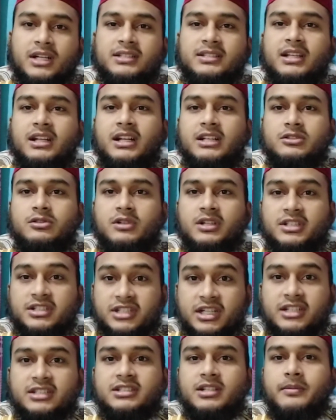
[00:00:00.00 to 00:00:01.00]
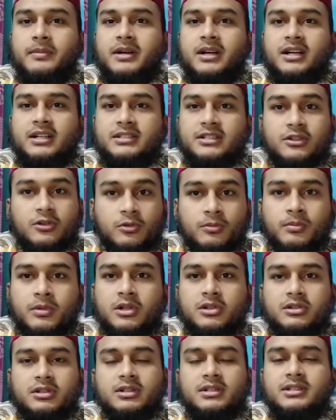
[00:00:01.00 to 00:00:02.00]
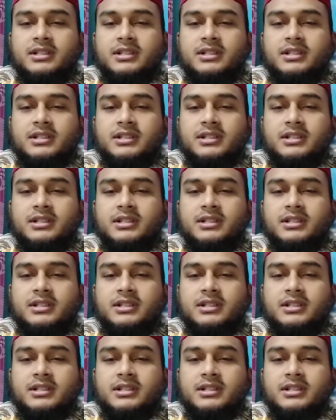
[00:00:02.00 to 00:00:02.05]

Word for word: রাসিয়া রাসুলের শেষ জামানার যে উম্মত